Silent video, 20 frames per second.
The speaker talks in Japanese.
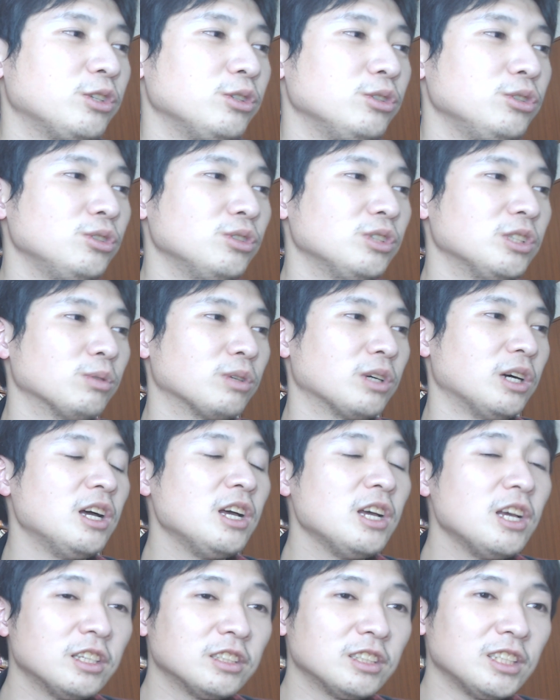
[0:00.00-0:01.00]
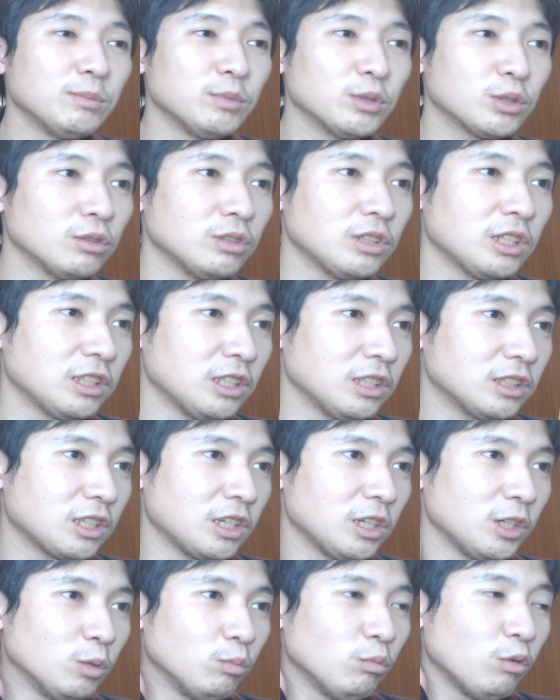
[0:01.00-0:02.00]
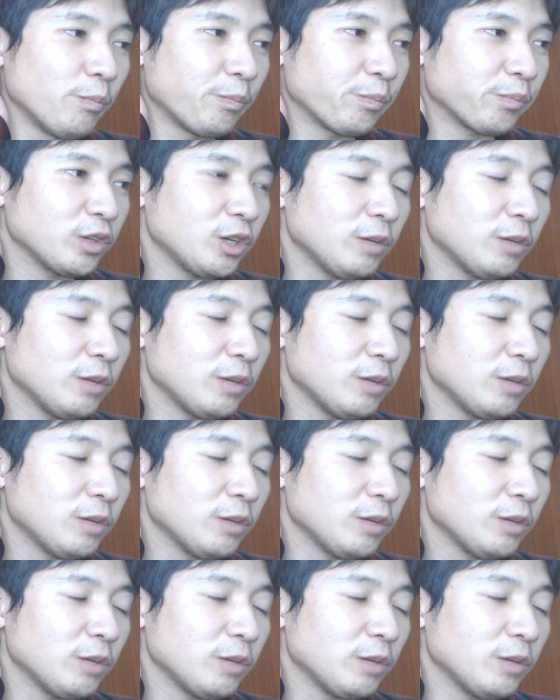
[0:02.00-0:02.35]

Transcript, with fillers: 九州勢とか全部そうなんですけれども、